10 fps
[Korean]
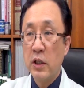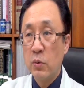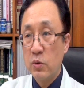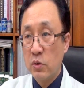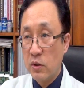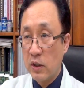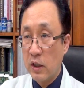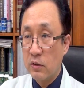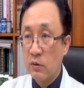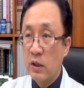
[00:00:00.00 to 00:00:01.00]
체온
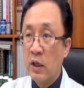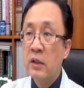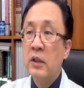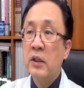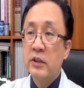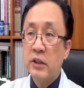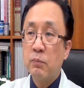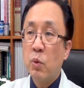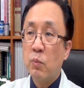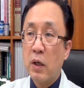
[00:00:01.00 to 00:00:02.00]
조절이라든가
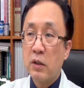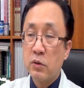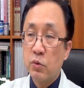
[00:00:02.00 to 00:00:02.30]
세포막